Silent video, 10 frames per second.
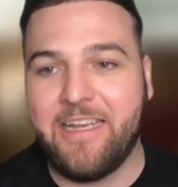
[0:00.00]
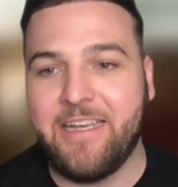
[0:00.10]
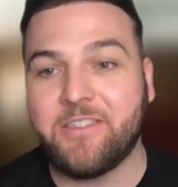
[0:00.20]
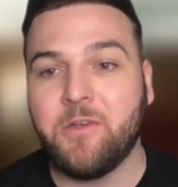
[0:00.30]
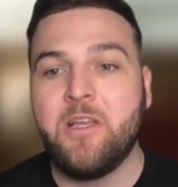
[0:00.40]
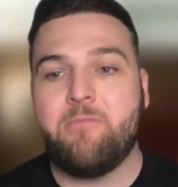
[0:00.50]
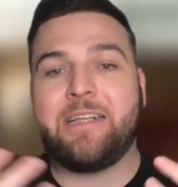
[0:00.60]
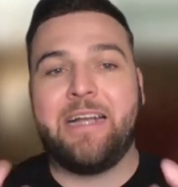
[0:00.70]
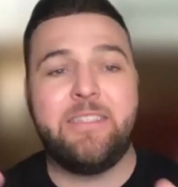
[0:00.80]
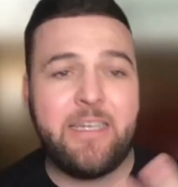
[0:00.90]
Also, man kann
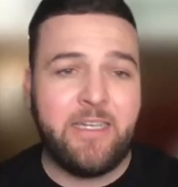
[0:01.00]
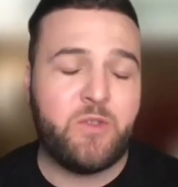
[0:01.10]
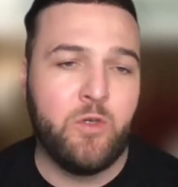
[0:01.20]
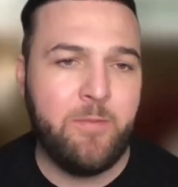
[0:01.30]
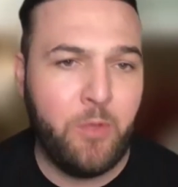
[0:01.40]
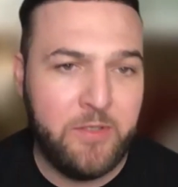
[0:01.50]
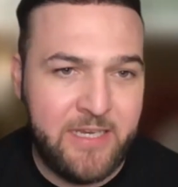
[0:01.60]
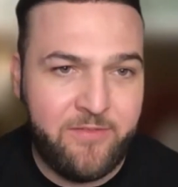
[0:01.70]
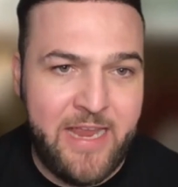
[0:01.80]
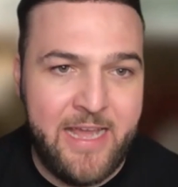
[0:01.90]
sie da nicht zu
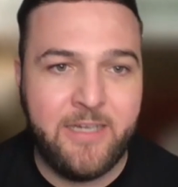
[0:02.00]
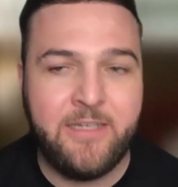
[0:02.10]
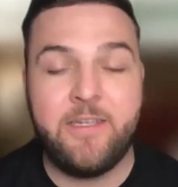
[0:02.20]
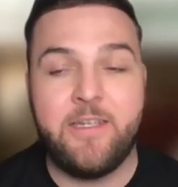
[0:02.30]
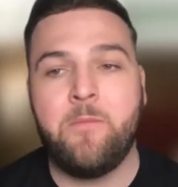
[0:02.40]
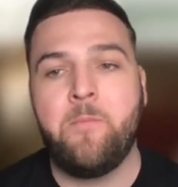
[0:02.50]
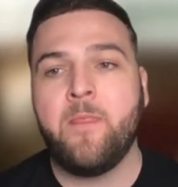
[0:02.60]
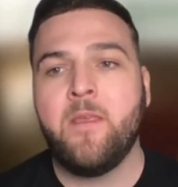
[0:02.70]
100% wehren, ja.